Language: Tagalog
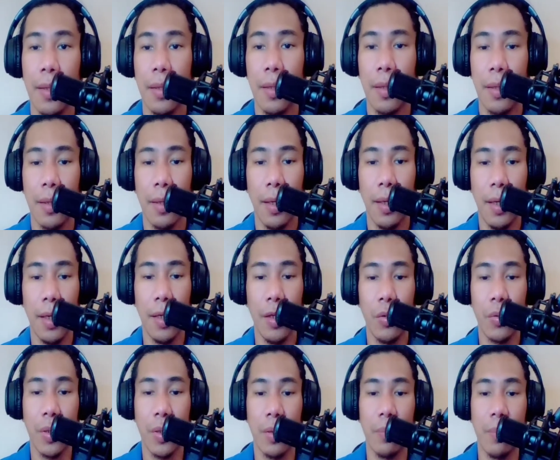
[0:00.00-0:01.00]
Uh,
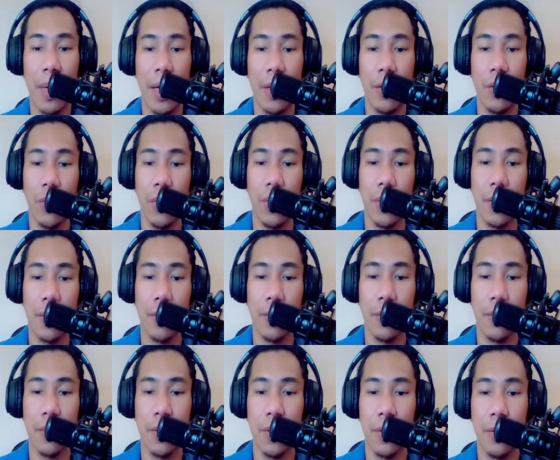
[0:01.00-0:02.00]
Lorin Badoy,
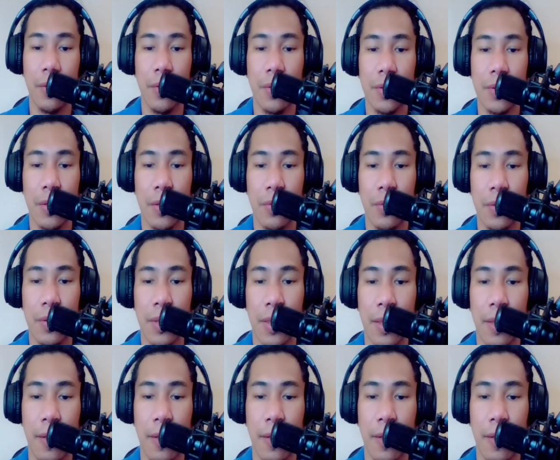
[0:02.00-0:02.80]
ano? Ito yung sagot niya.